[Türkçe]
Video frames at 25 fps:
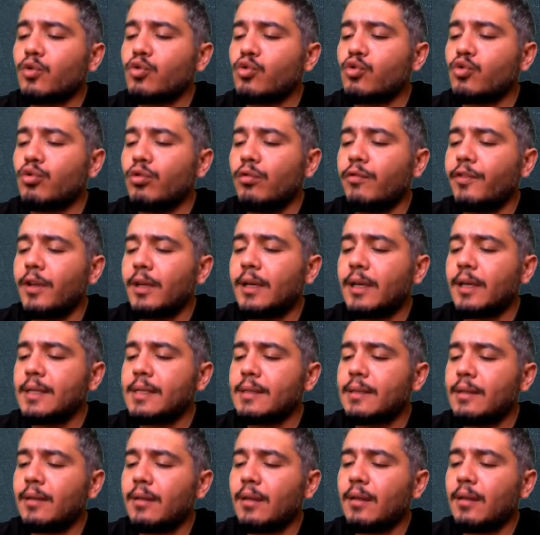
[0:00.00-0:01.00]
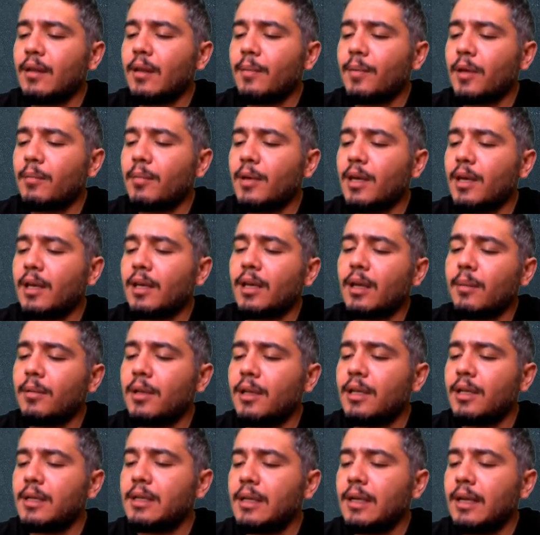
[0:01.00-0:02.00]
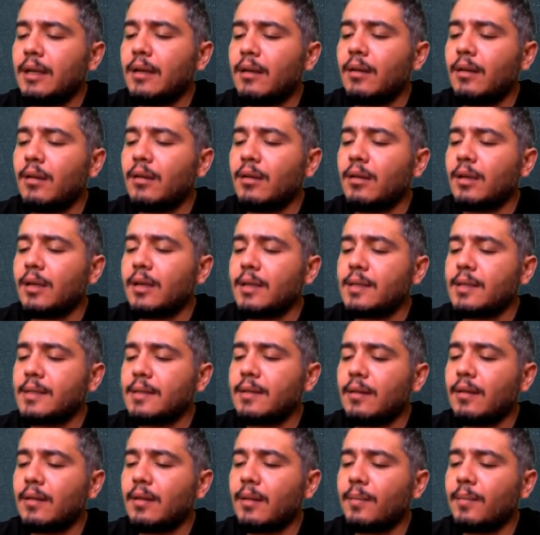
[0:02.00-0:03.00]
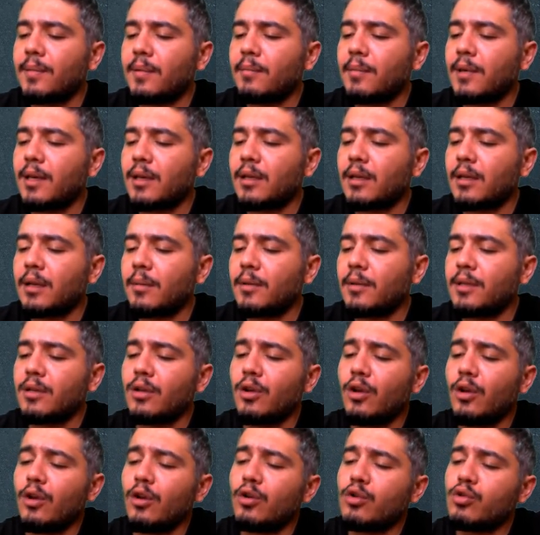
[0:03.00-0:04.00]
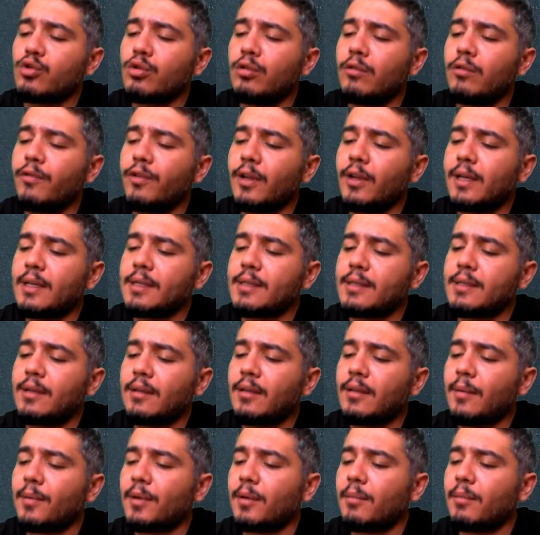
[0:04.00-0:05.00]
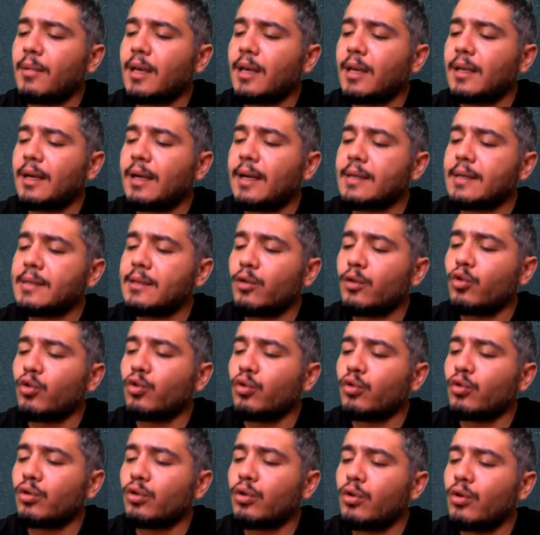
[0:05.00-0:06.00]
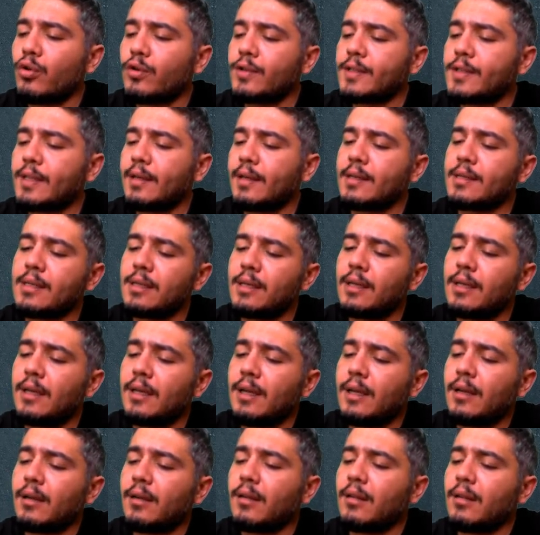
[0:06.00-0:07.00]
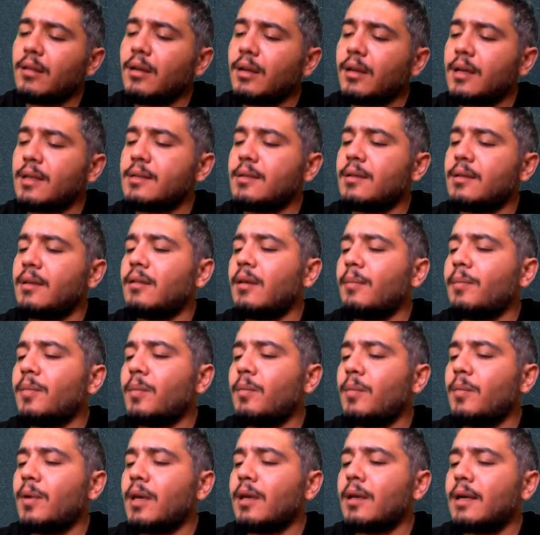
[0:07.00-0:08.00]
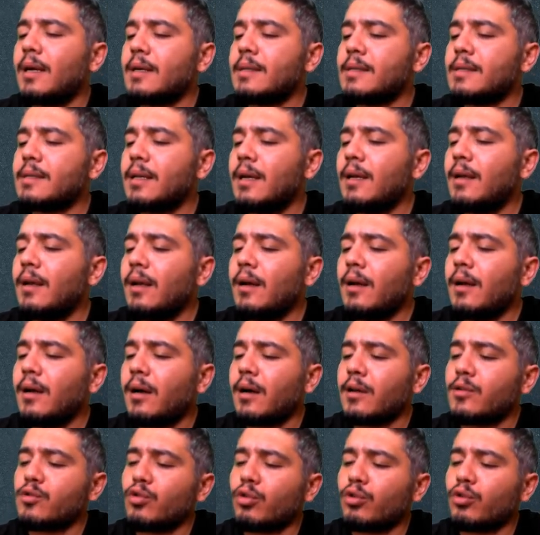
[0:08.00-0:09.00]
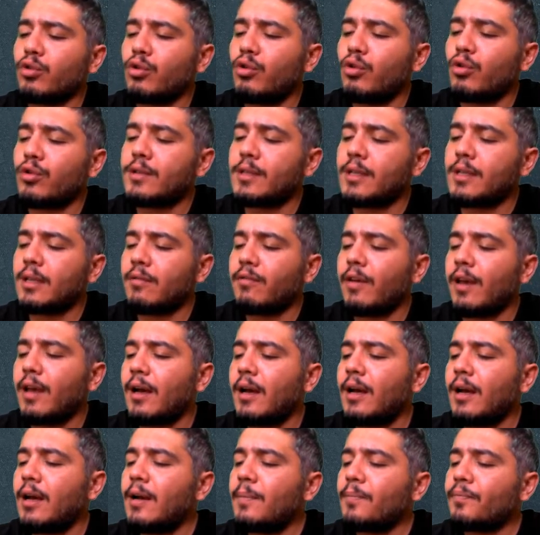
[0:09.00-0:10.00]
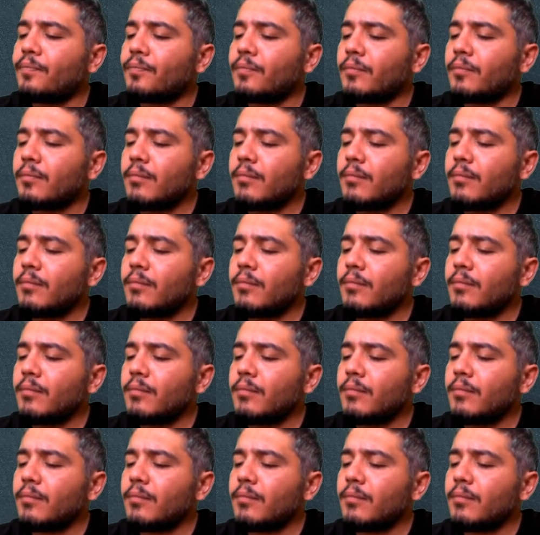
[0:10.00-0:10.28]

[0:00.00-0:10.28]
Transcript: Sülfürik asitle de tepkimeye girebilir, nitrik asitle de tepkimeye girebilir. Sülfürik asitle tepkimeye girerse kükürt dioksit gazı, nitrik asitle tepkimeye girerse azot dioksit veya